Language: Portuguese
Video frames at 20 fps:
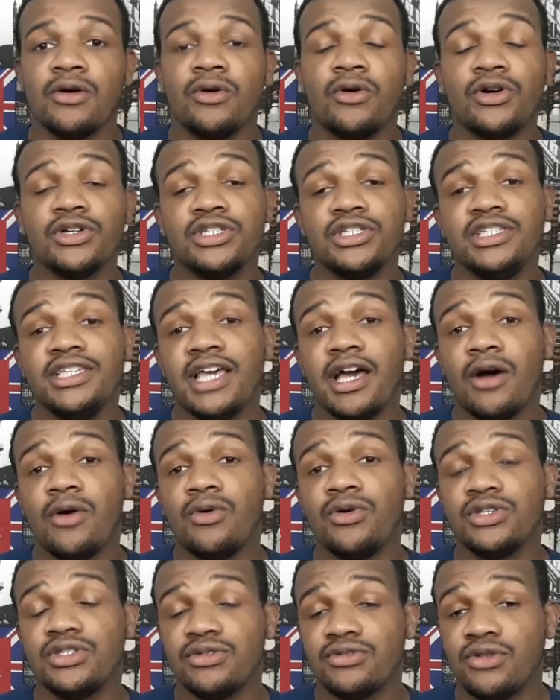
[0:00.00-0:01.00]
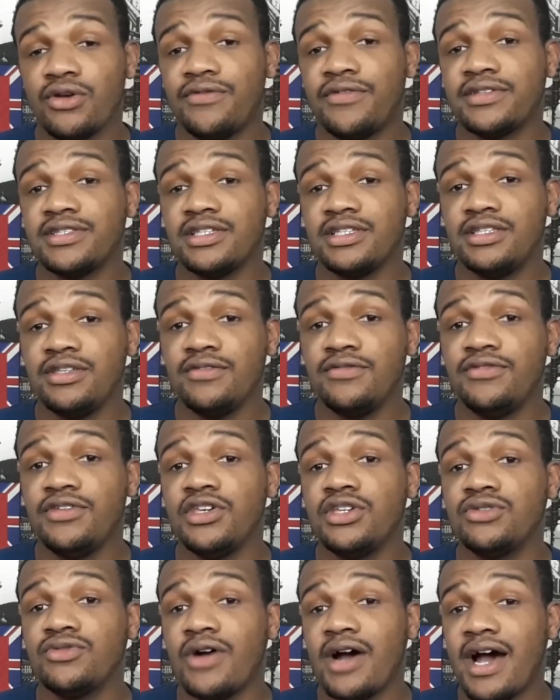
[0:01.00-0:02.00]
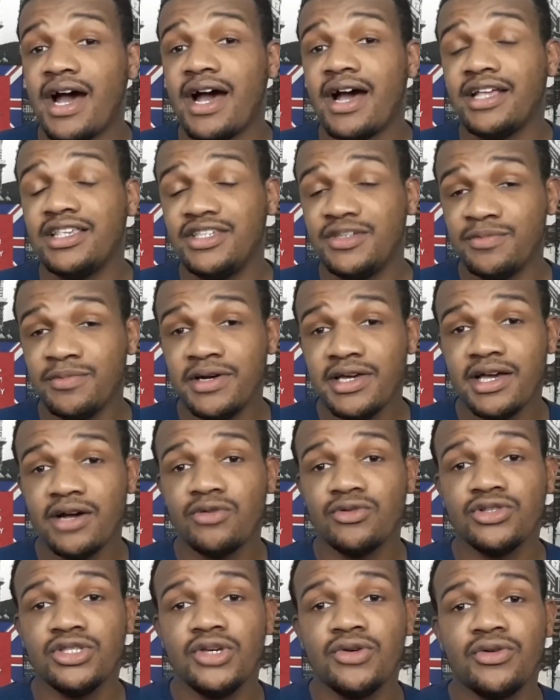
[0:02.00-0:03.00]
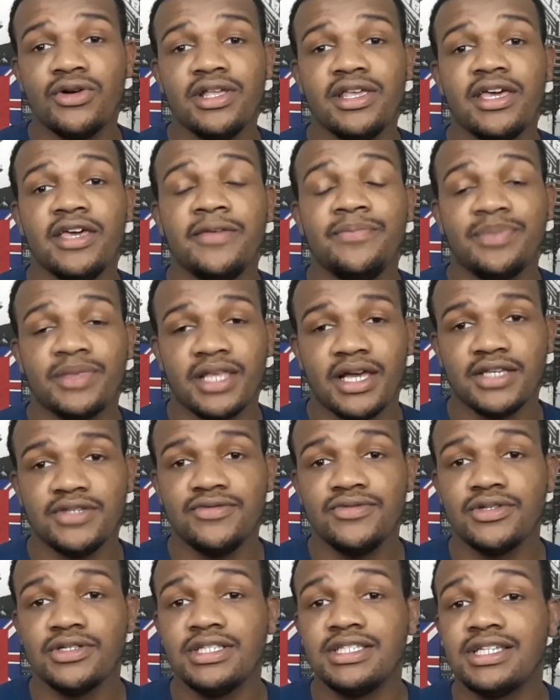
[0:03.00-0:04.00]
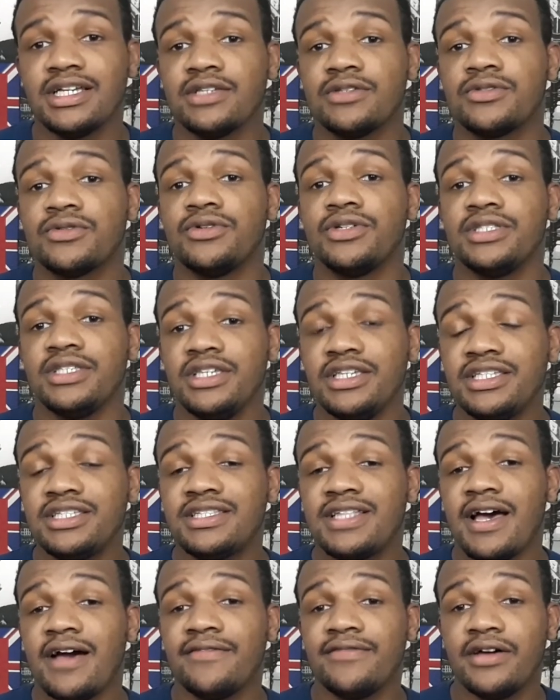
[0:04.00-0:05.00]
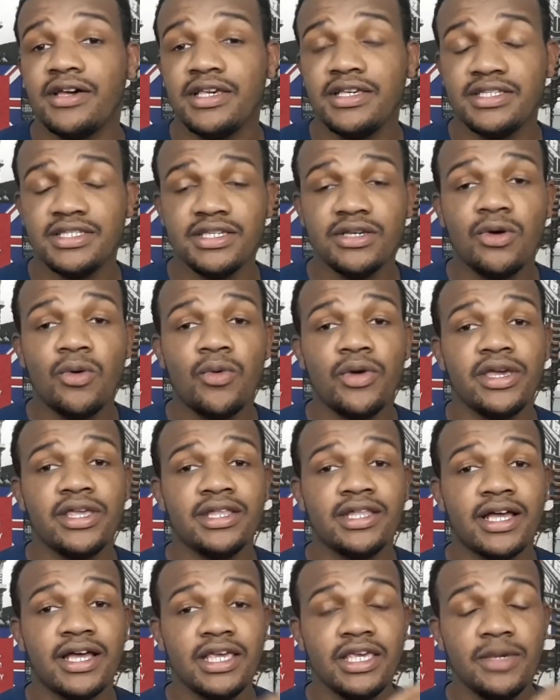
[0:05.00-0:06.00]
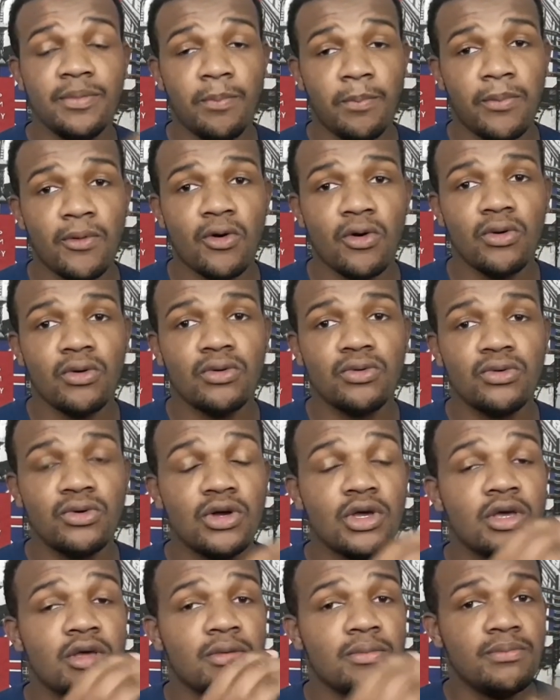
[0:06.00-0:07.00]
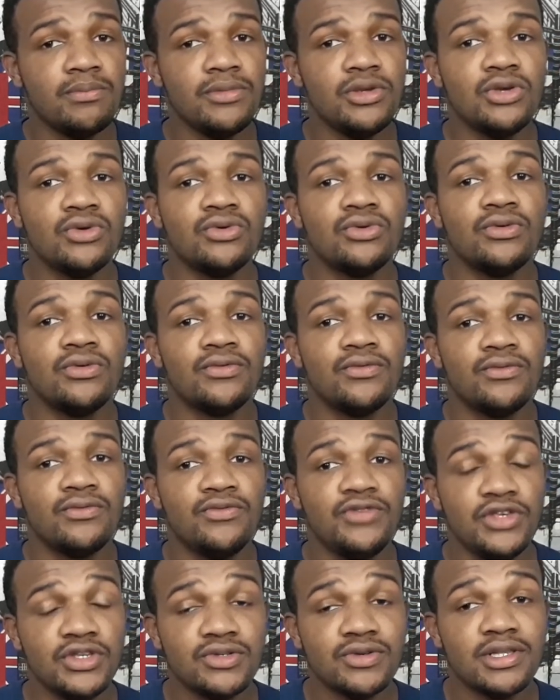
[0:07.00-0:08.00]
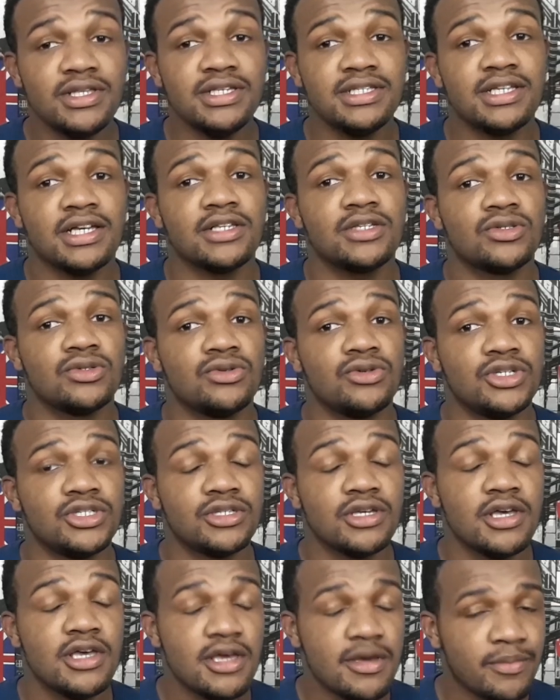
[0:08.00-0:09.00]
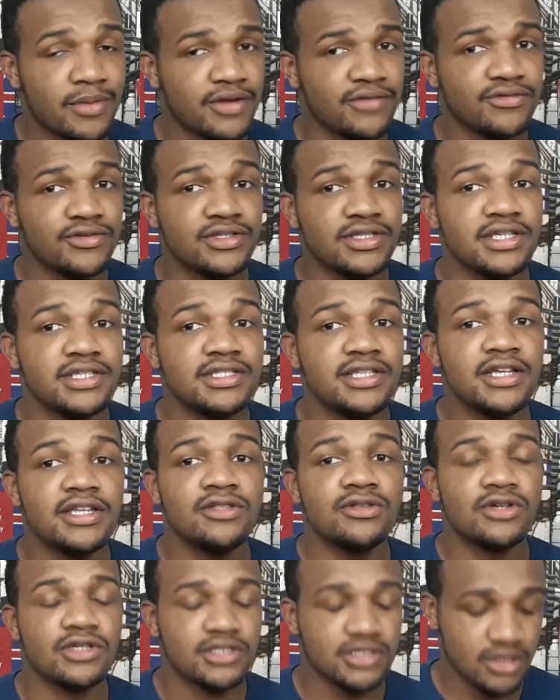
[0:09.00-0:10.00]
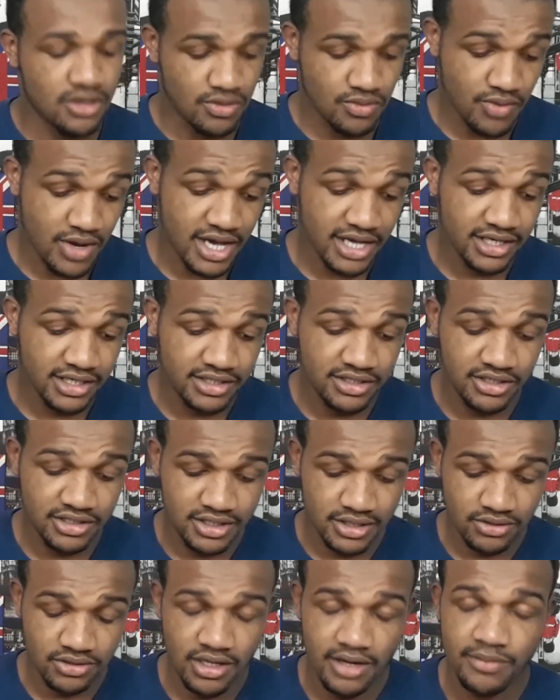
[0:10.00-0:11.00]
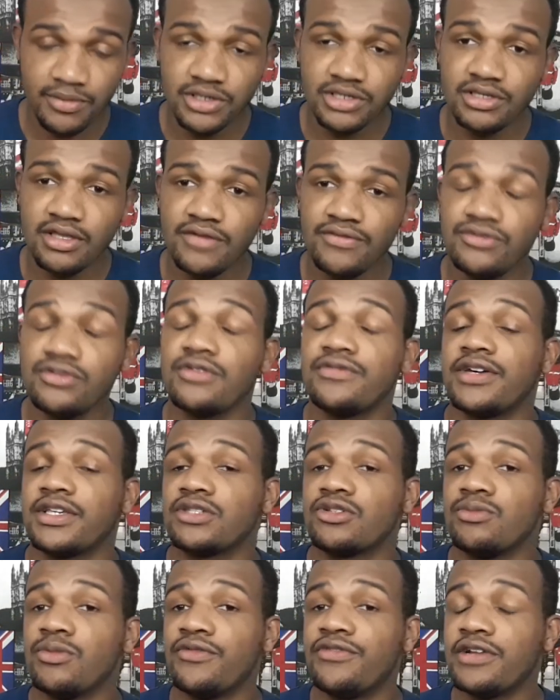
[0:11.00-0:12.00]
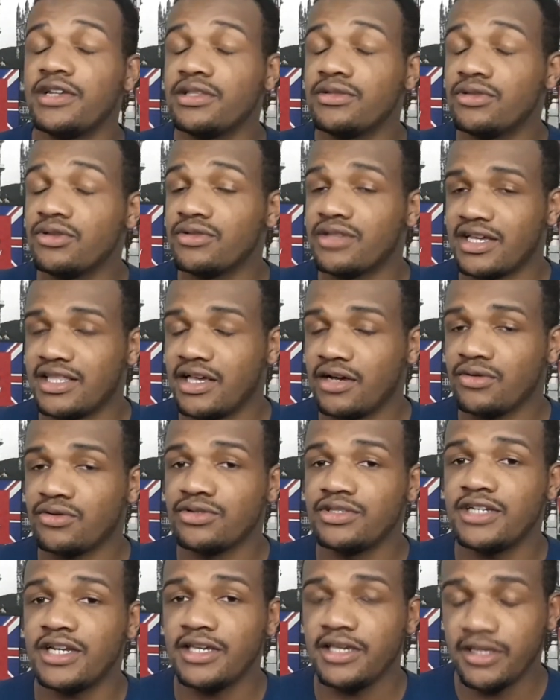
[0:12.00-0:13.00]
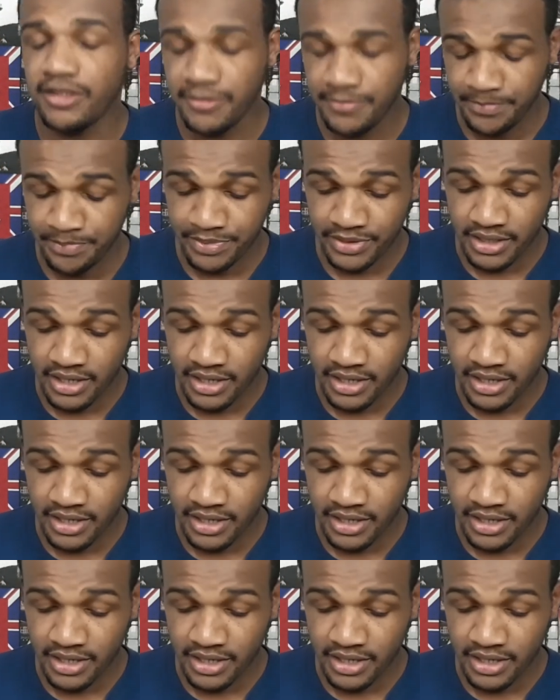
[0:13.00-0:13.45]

Hoje, dia 11, eu estou fazendo esse vídeo, ah, de manhã quando eu olhei, as visualizações estava em 50 e pouco mil visualizações. Para vocês terem noção, um artista do tamanho de Devil Novaes, como eu falei, não tenho nada contra ele.